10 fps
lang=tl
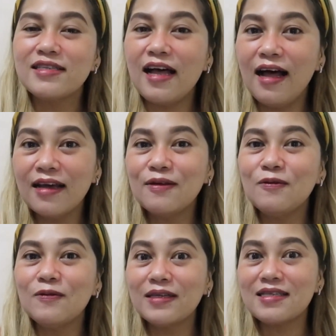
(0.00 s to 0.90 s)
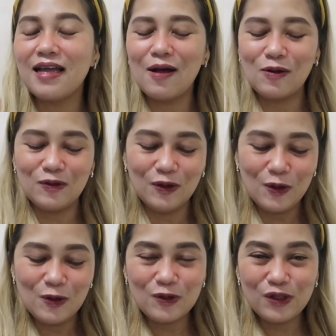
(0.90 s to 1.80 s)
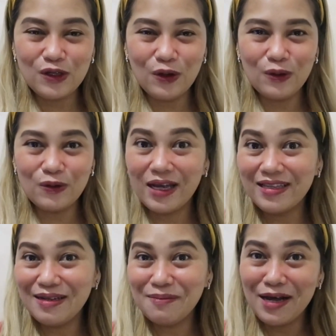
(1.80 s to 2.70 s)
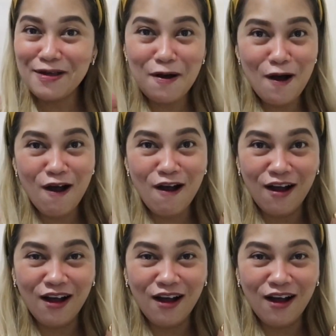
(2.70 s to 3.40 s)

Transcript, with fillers: sa aking unang sahod. So, ready na ba kayo? Ah!